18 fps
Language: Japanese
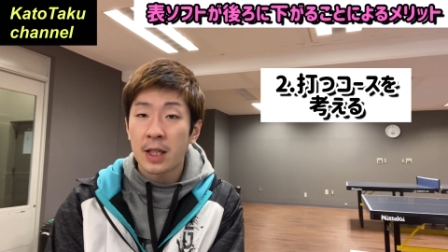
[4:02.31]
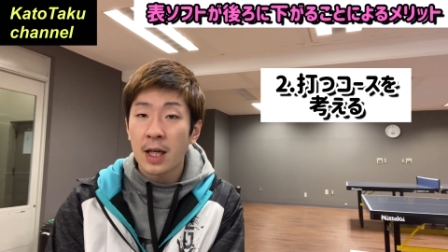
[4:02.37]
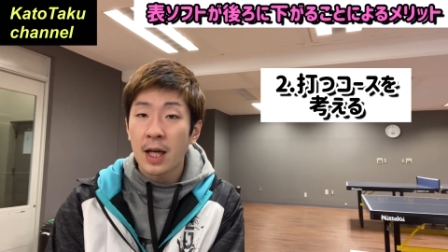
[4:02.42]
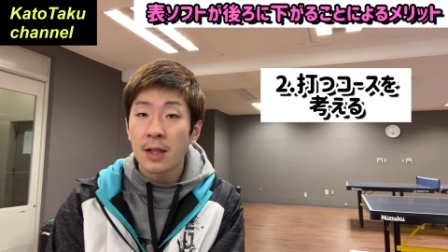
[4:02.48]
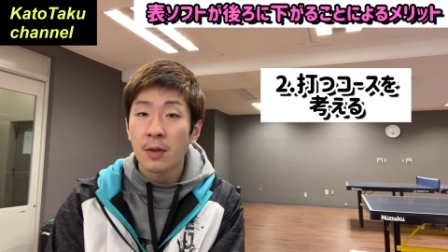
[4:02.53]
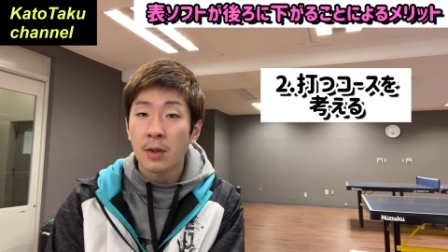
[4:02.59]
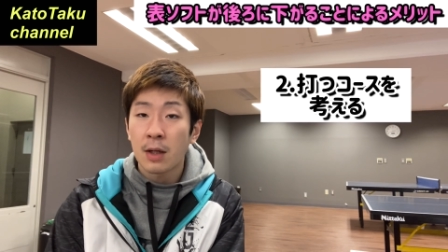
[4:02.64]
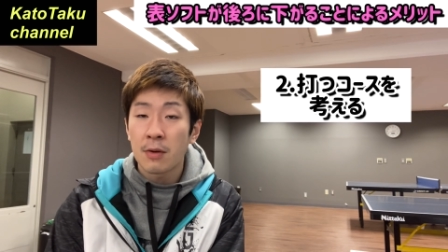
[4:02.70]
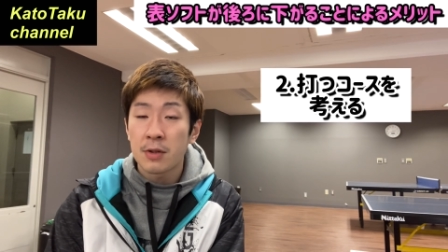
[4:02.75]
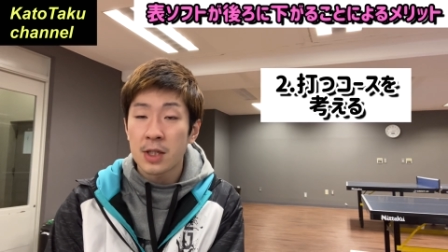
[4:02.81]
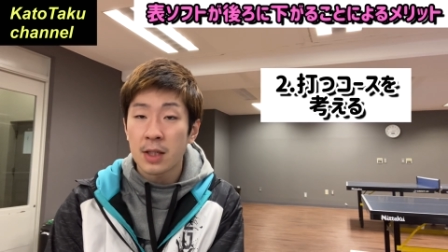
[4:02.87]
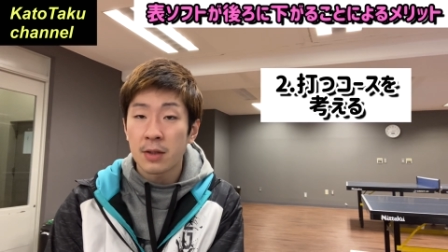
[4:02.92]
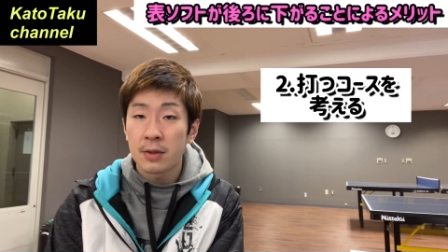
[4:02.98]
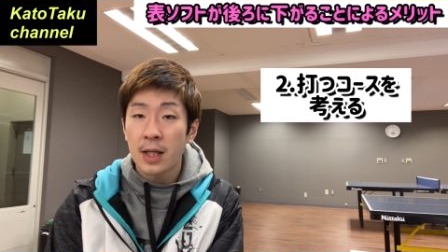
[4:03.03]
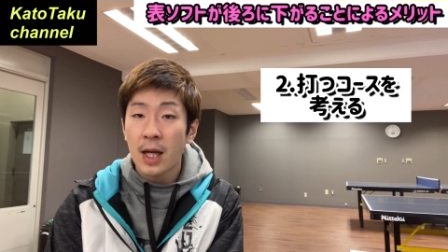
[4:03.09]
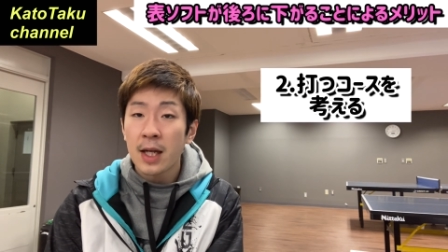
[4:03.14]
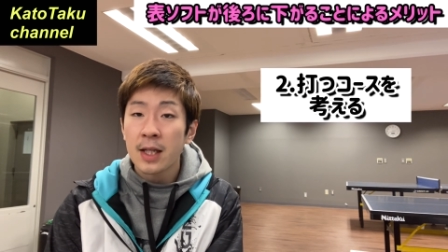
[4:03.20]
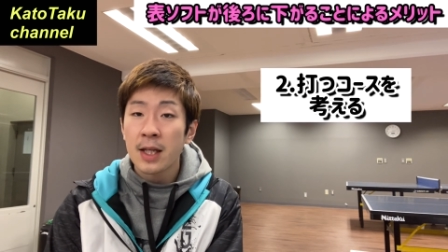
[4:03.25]
き合いとかをちゃん
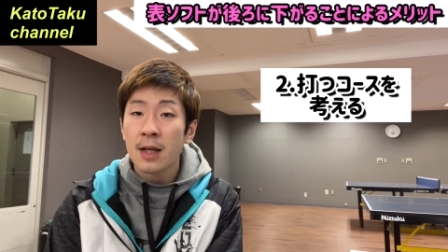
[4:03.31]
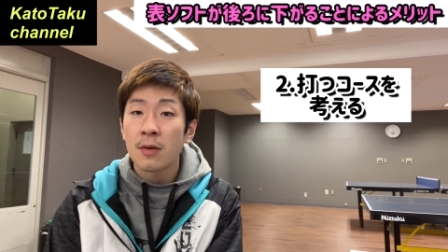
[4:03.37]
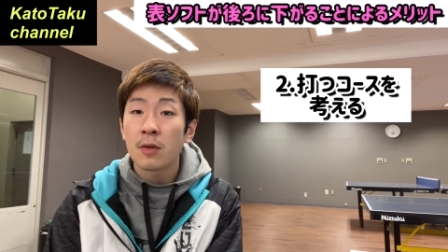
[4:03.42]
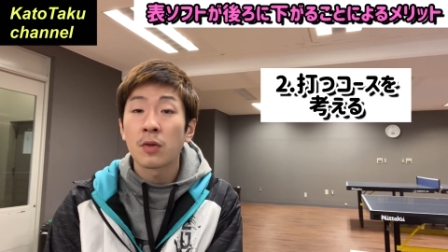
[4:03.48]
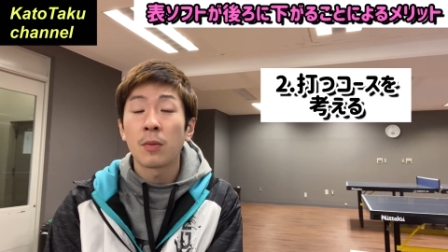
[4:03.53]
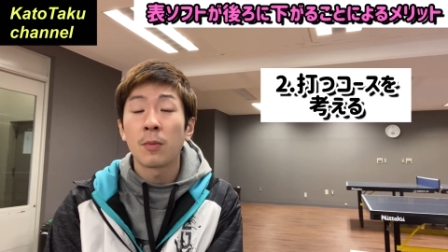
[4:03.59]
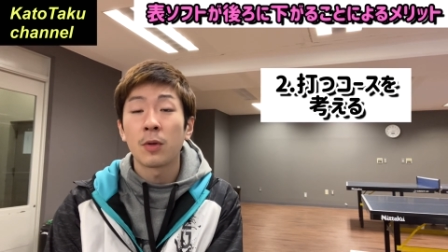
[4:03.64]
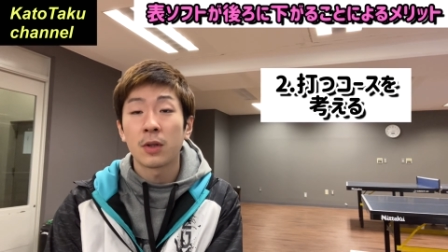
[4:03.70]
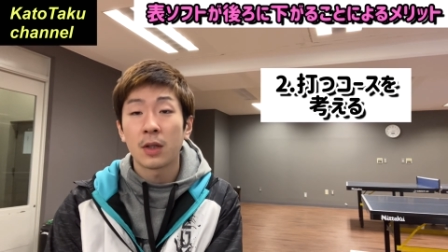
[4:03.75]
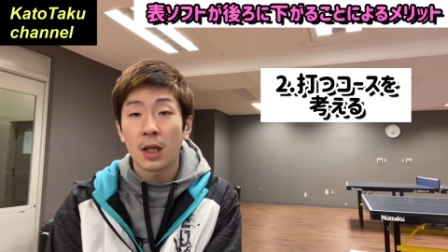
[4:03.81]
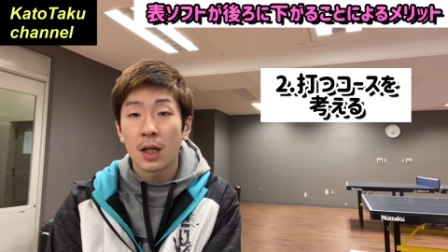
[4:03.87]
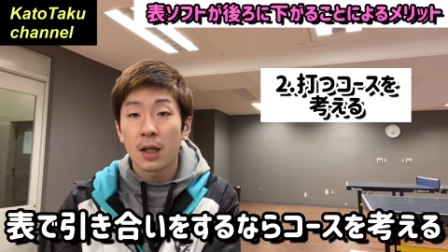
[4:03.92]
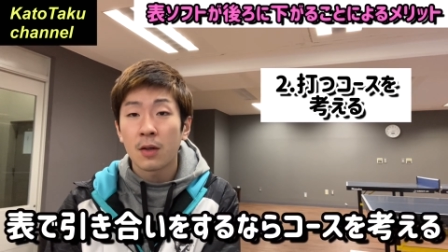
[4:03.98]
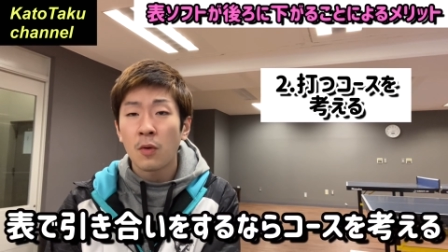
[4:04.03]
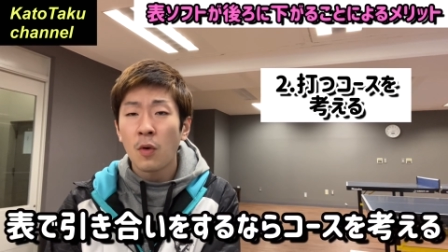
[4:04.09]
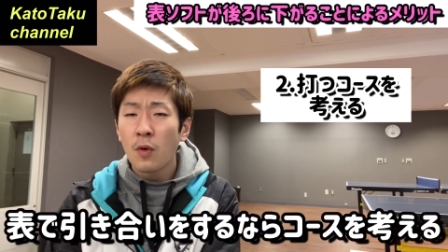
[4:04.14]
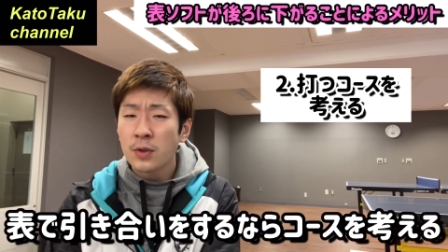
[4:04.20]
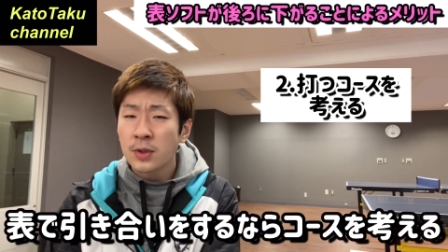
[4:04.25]
とやり合おうと思ったら
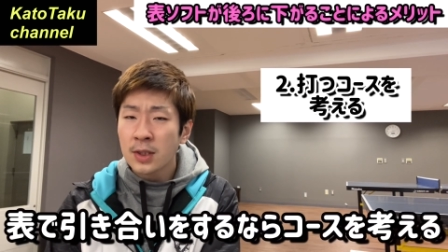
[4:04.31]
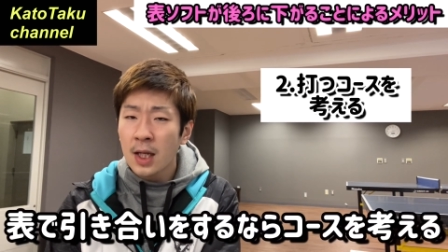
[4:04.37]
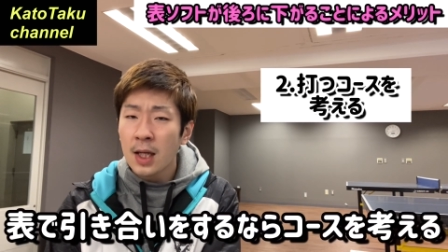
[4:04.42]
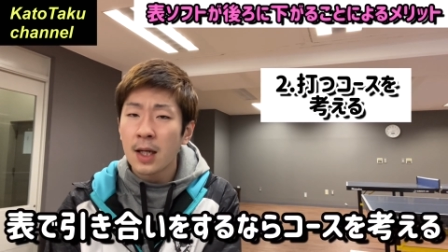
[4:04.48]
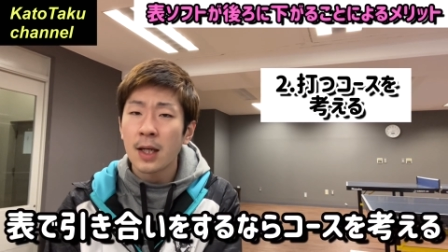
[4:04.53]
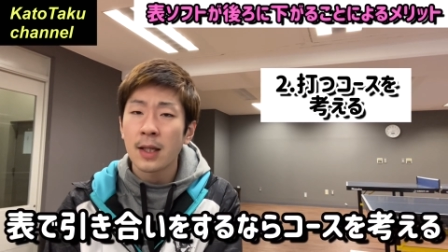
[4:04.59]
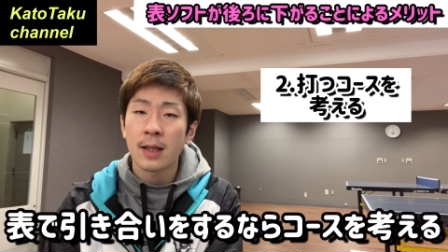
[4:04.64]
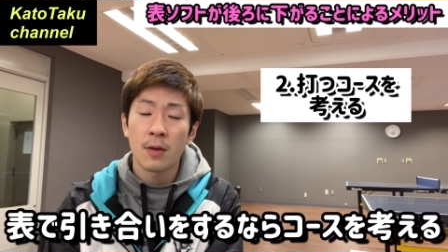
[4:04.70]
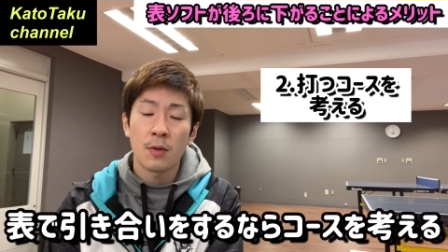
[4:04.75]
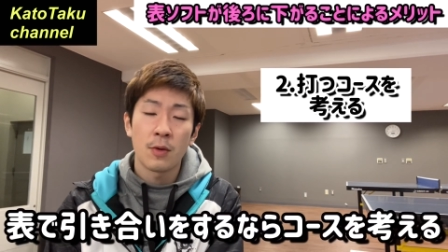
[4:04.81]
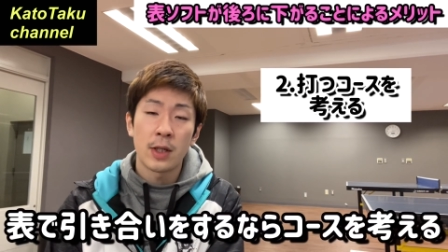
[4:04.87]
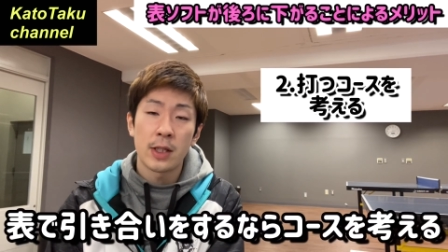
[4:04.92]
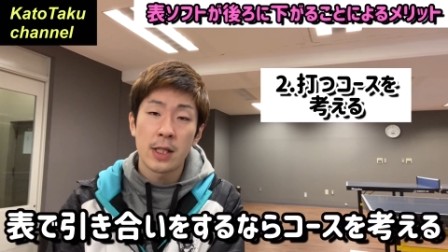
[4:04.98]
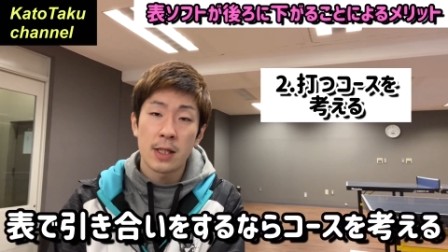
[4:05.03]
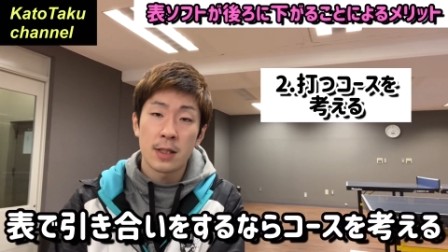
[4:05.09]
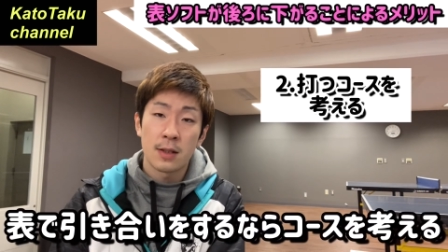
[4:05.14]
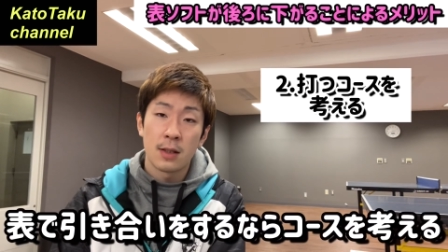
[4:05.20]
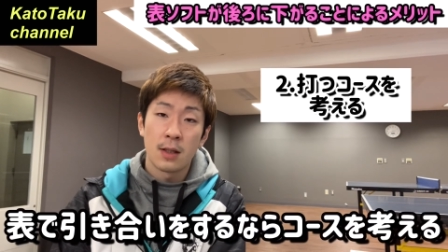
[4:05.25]
コース考えた方がい
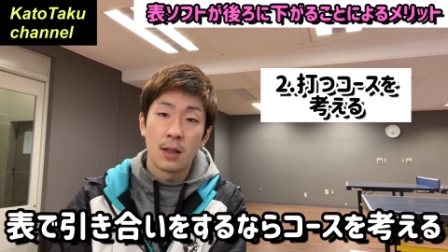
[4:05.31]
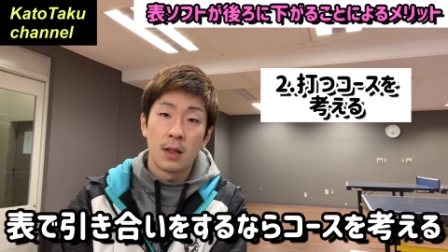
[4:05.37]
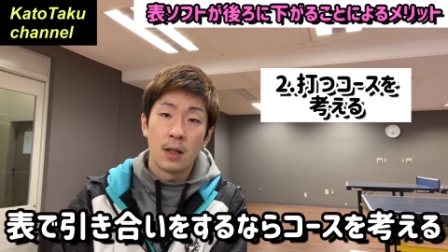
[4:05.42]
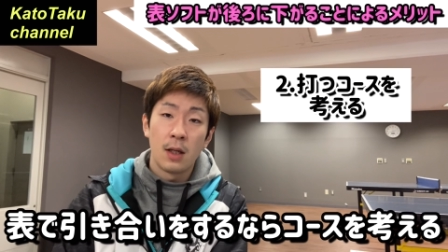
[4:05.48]
いです